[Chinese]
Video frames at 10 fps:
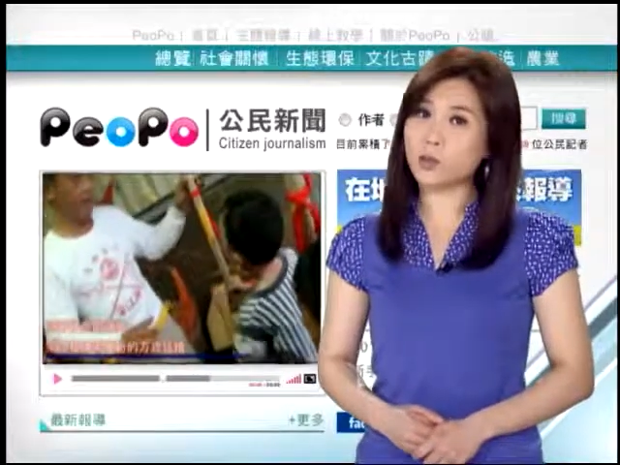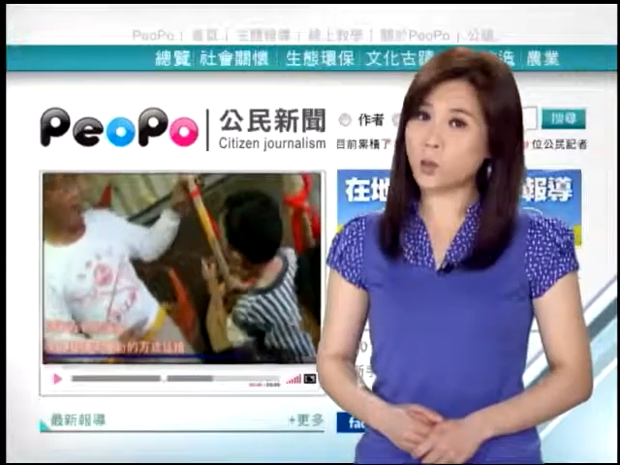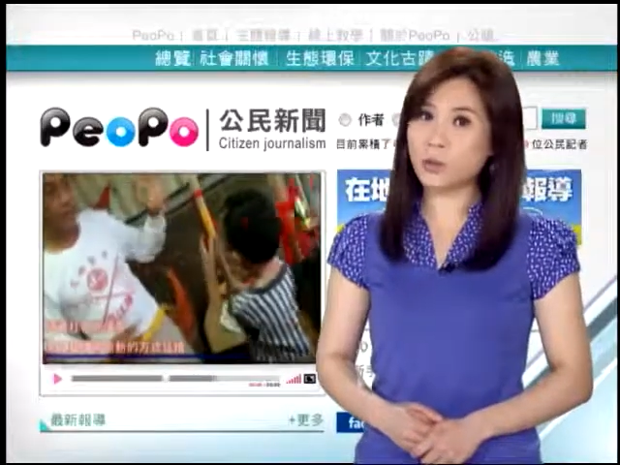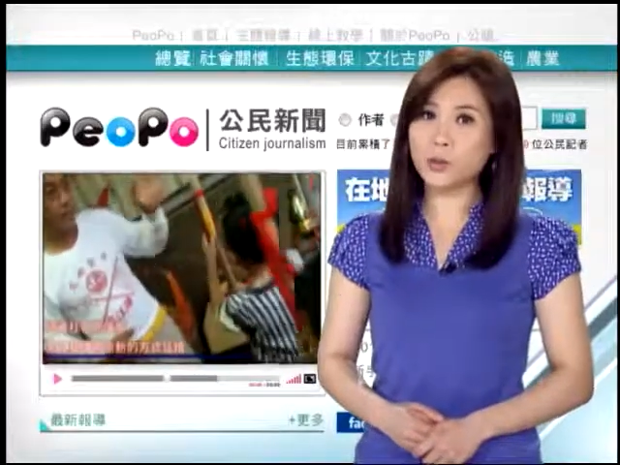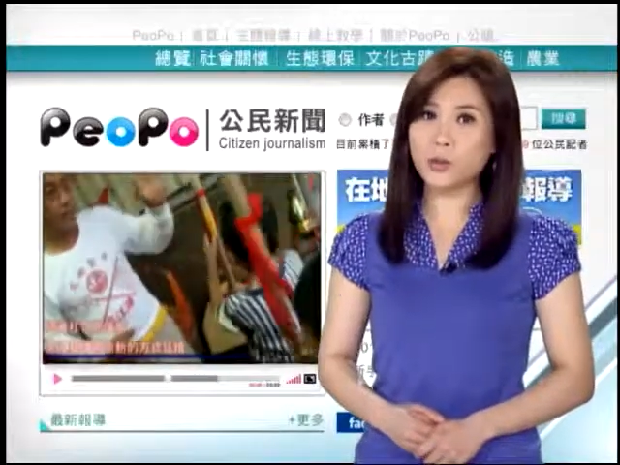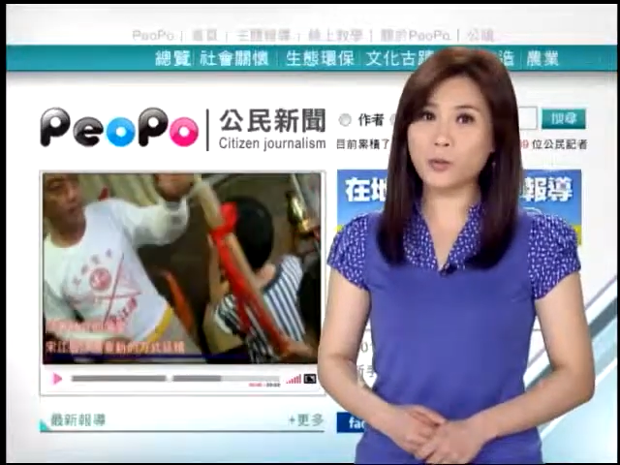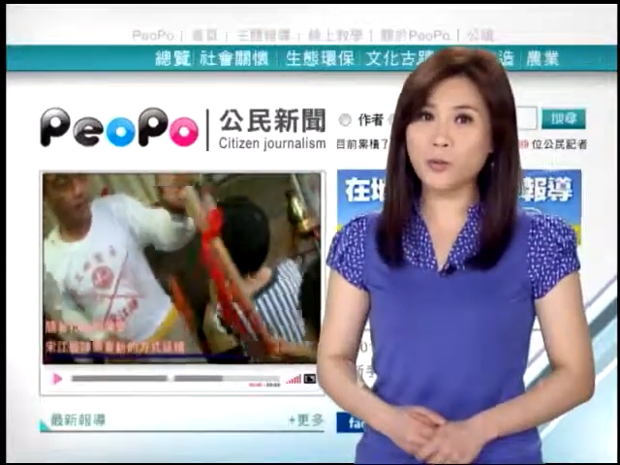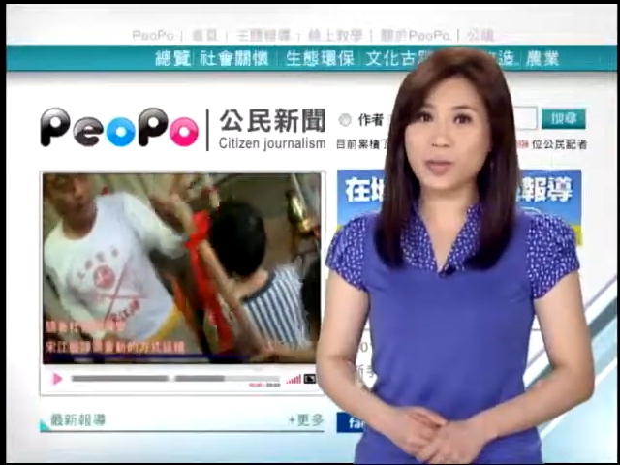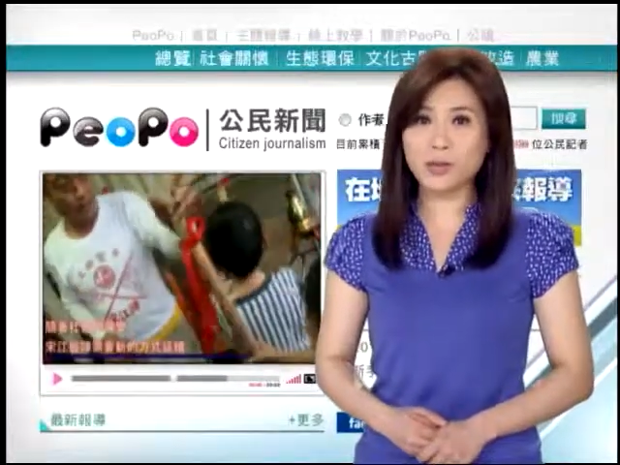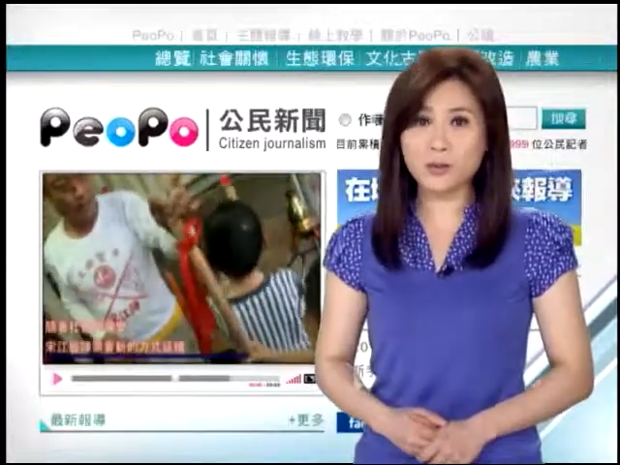有一群
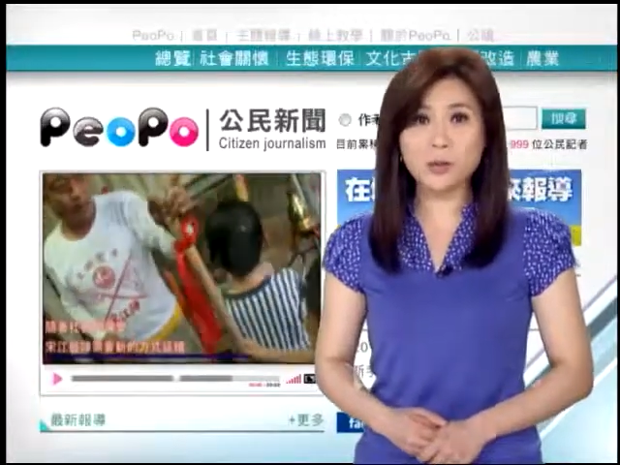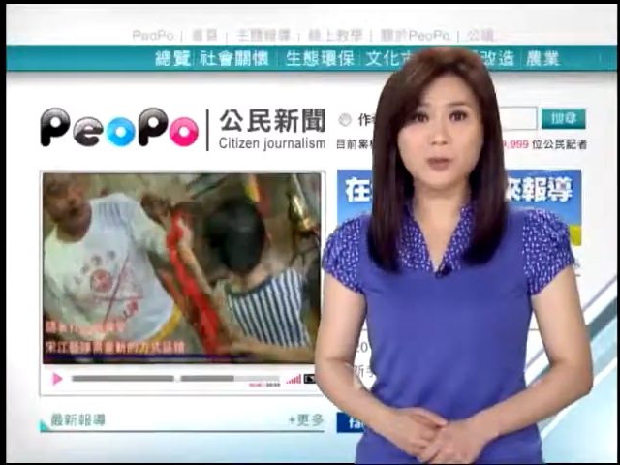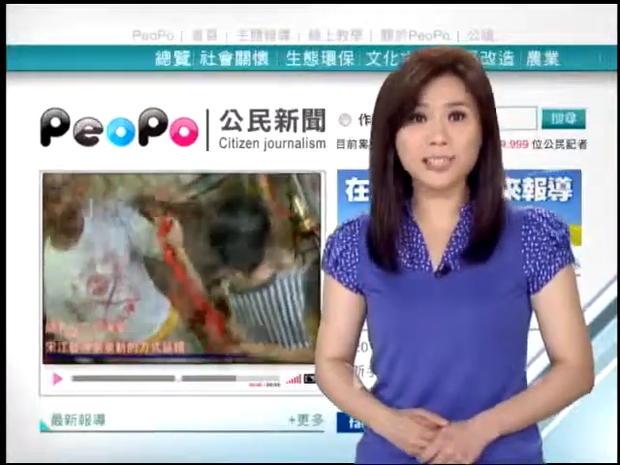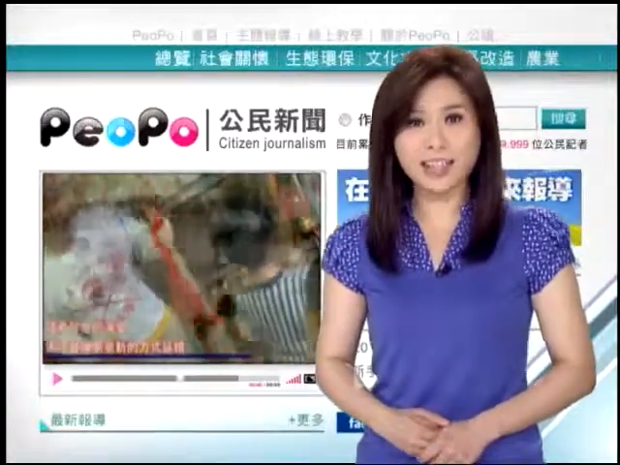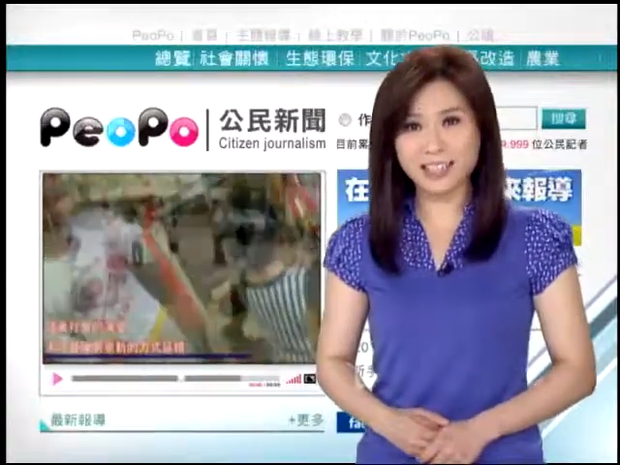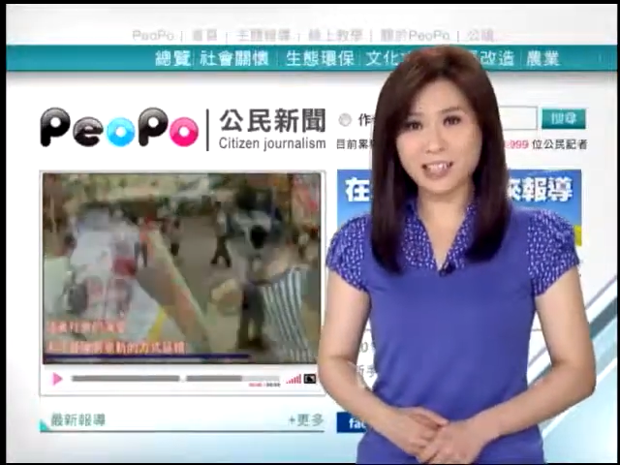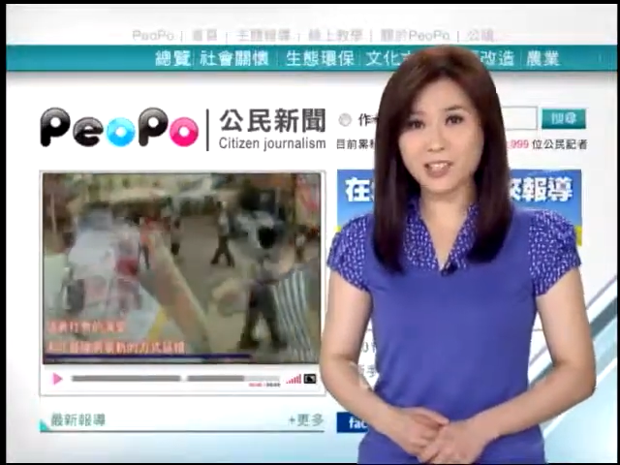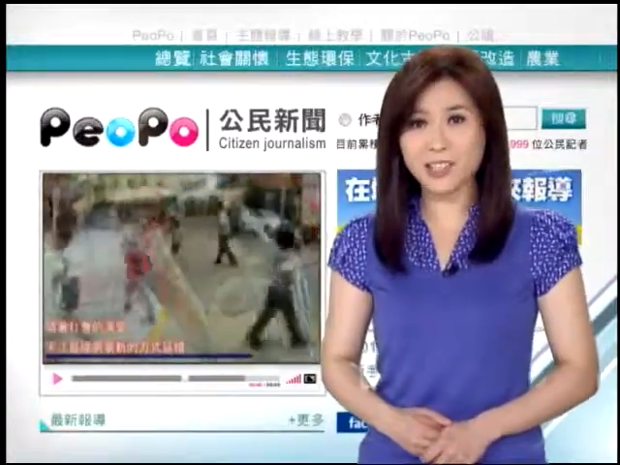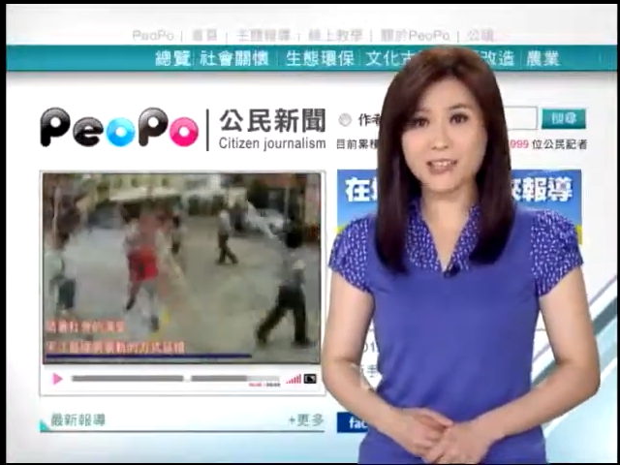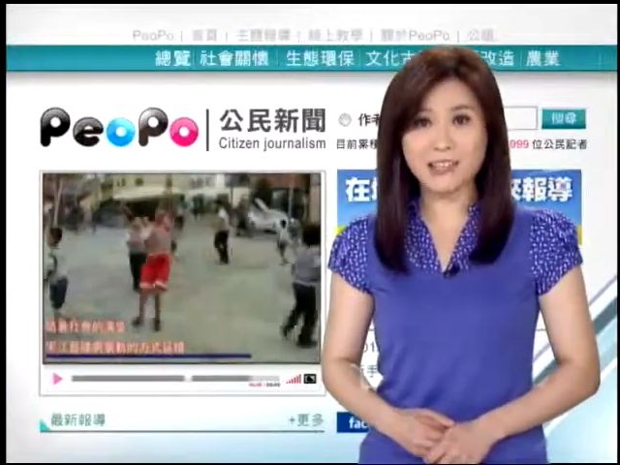为了宋江义
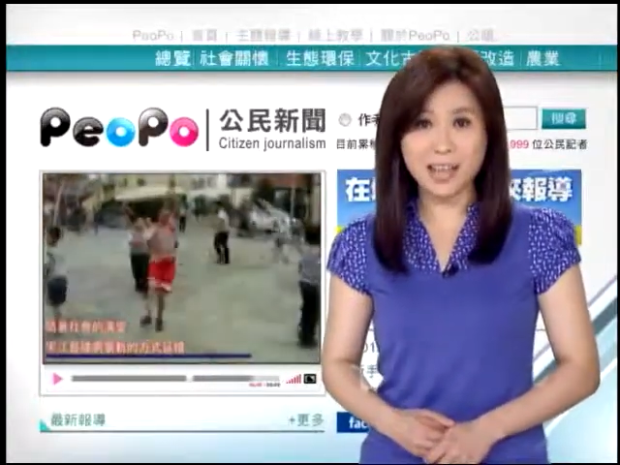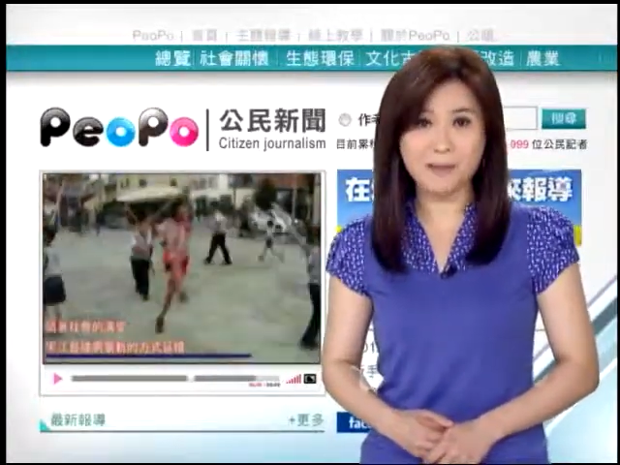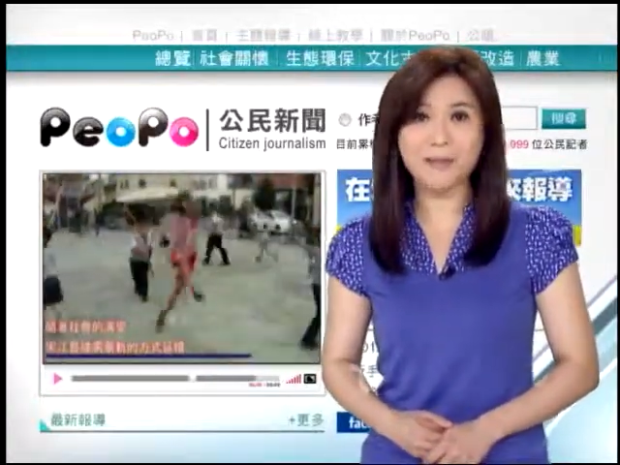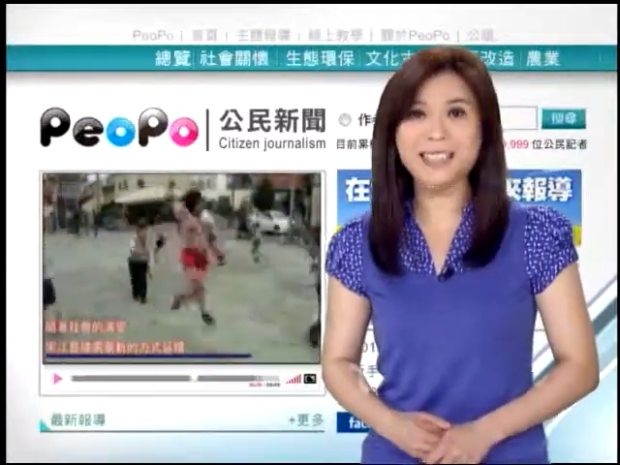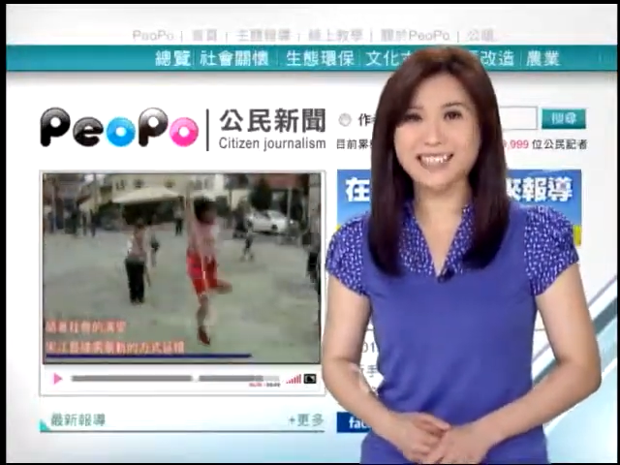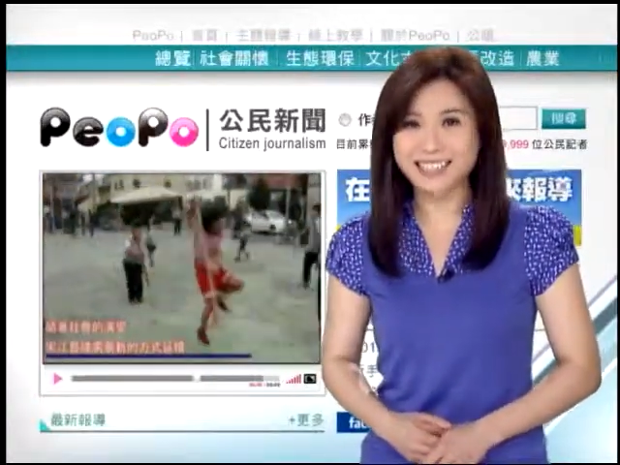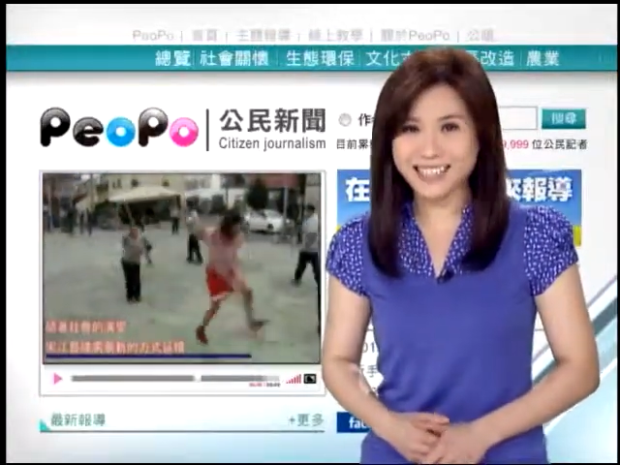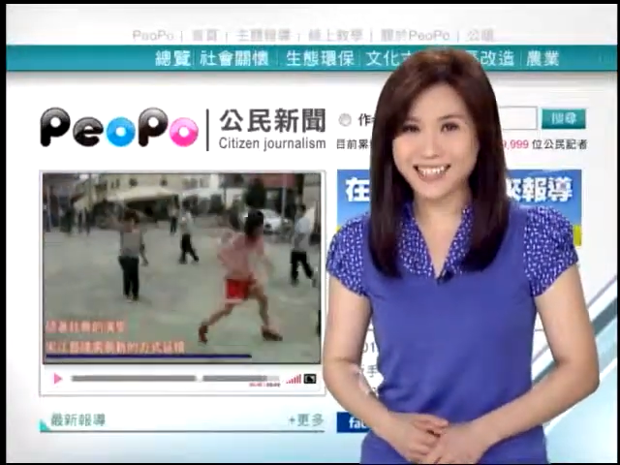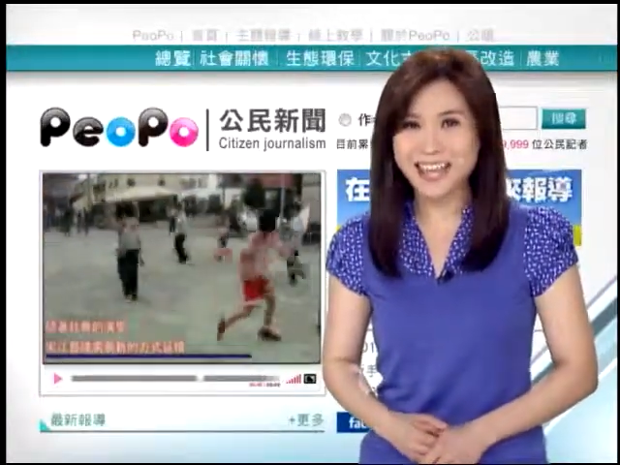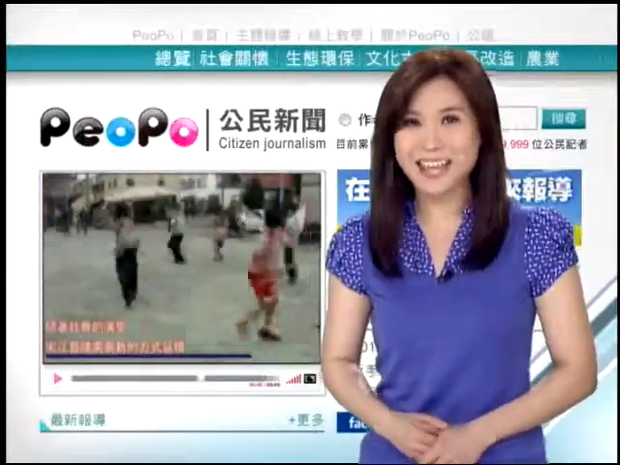阵打拼的
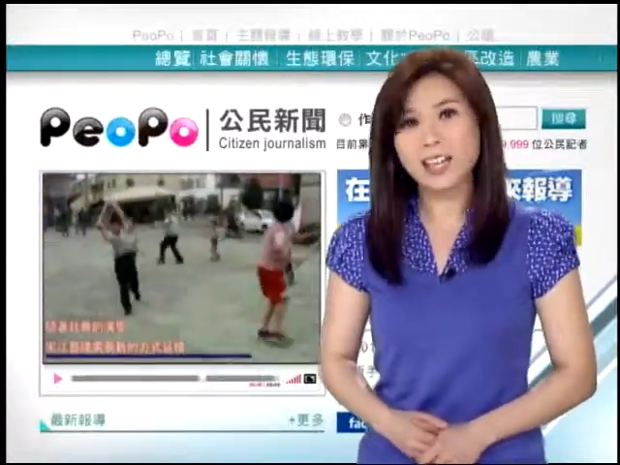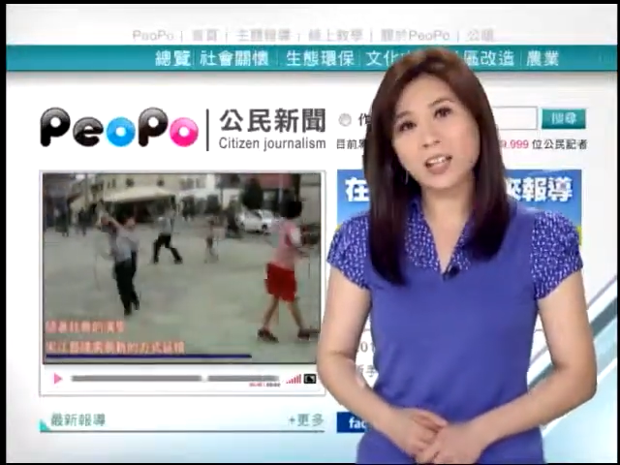伊娜，